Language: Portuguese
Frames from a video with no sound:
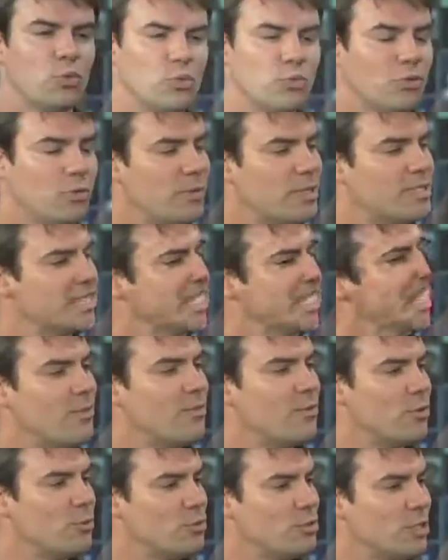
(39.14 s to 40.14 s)
tudo para ser
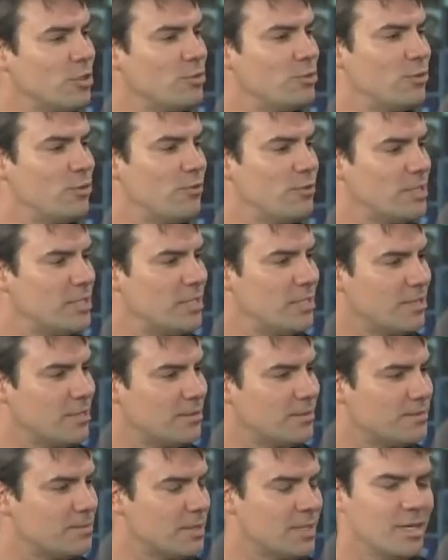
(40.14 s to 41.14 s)
campeão mundial de surf esse
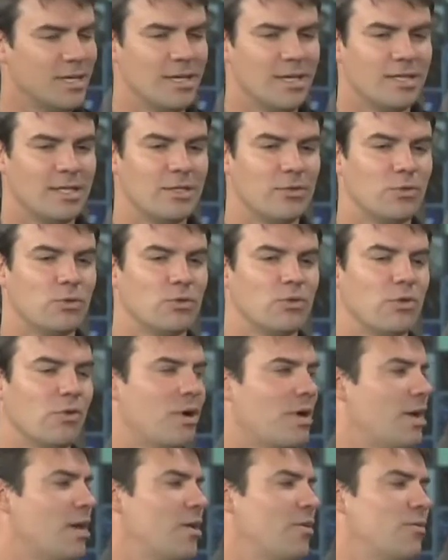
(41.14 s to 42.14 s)
ano. Tem
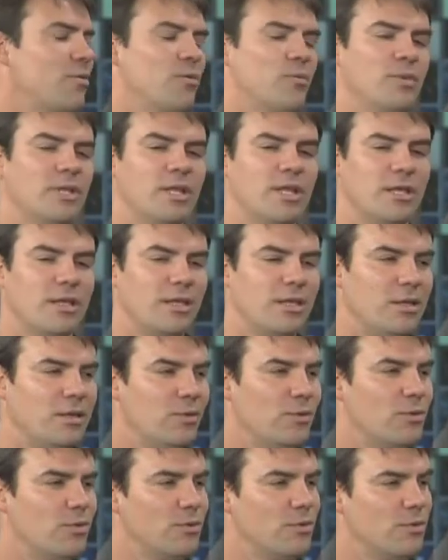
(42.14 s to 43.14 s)
tudo. É, o
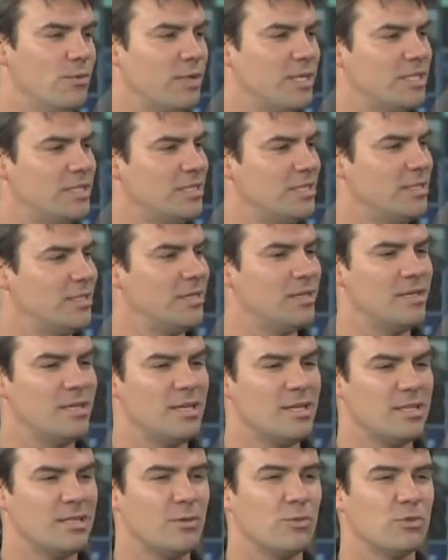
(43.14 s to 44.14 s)
Mineirinho e o Medina
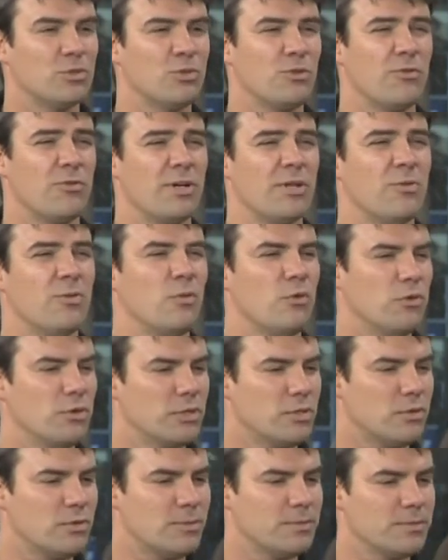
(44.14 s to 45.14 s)
estão surfando
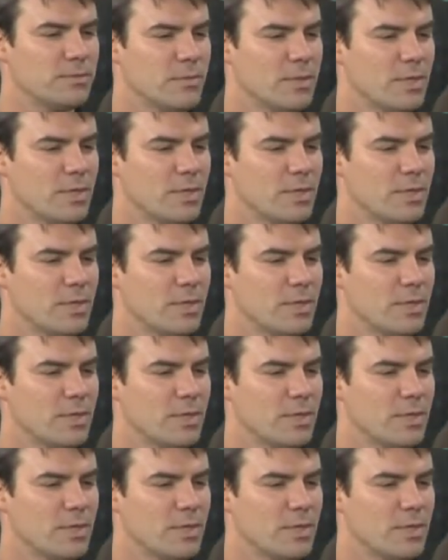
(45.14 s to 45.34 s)
muito.